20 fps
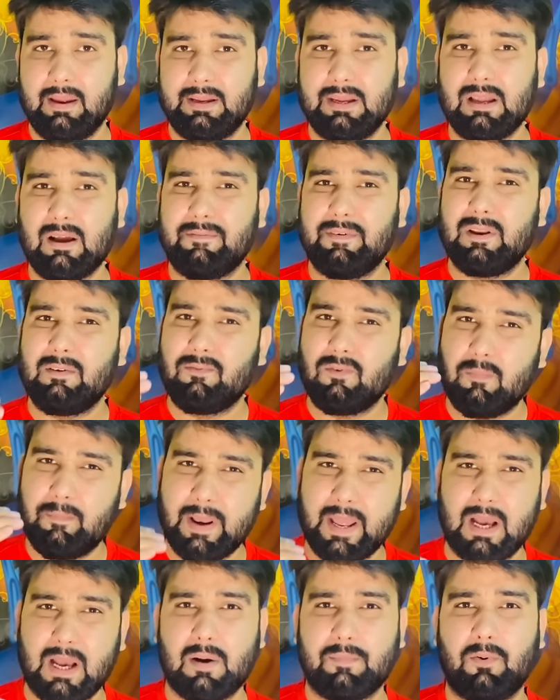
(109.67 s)
या फिर वो
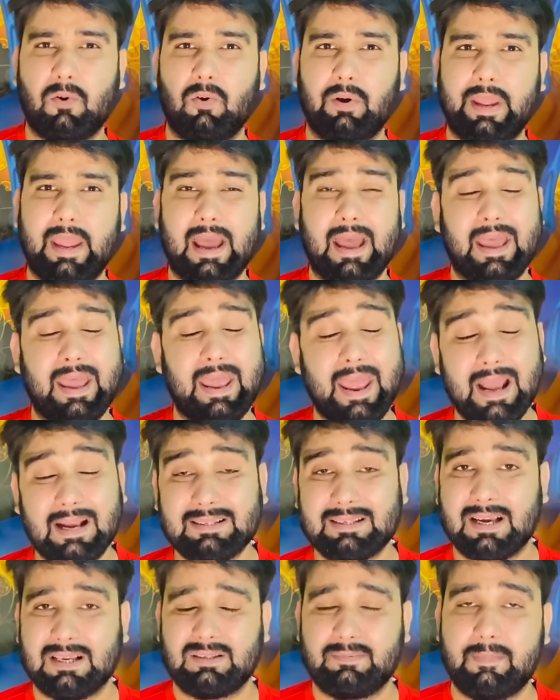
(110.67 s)
ब्रेकअप हो गया है
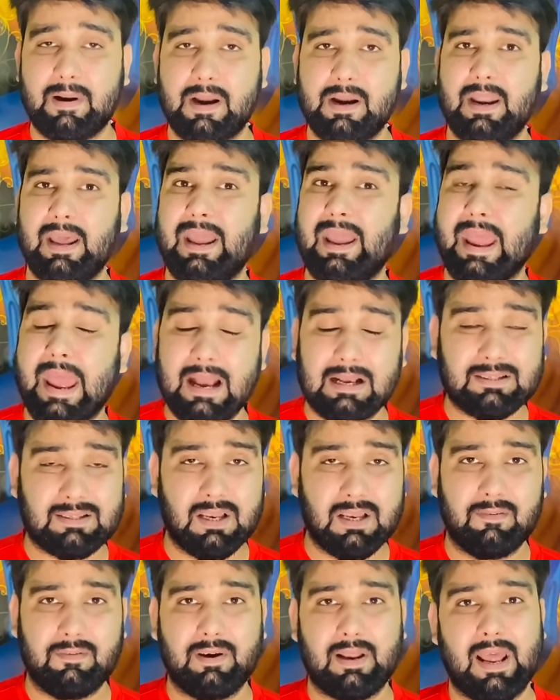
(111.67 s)
एक्स हस्बैंड है एक्स
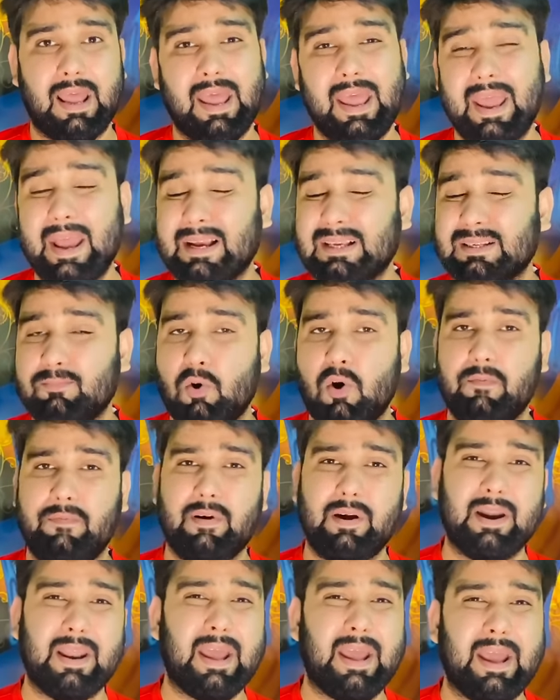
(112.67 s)
लवर है एक्स
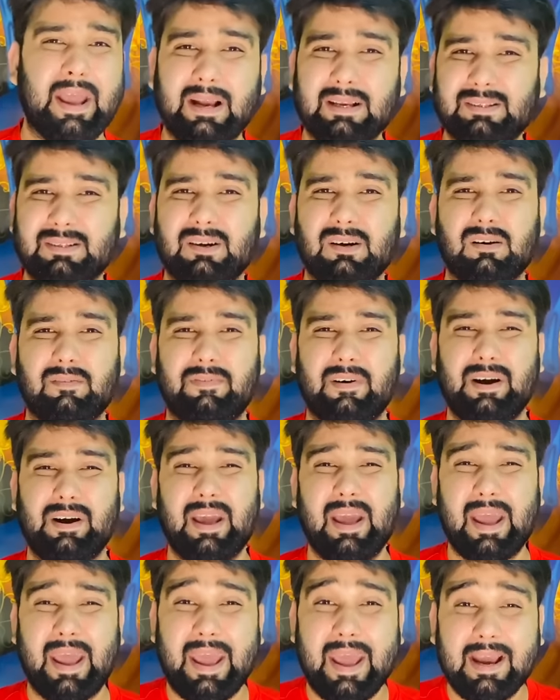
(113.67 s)
बॉयफ्रेंड है एक्स गर्लफ्रेंड
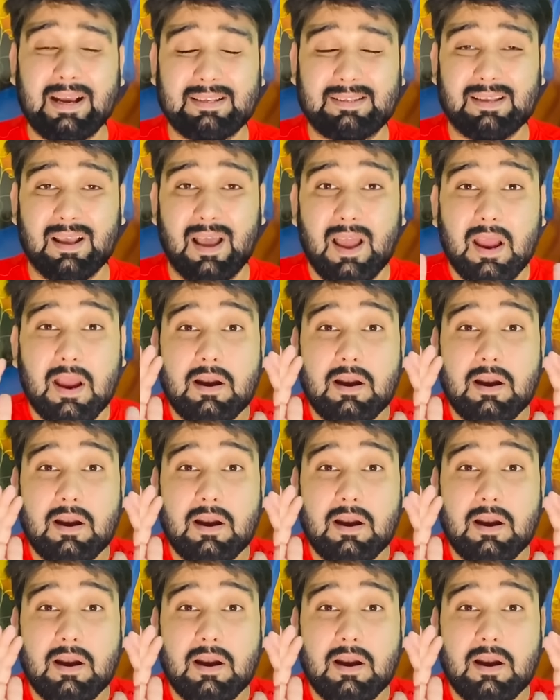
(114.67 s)
है एक्स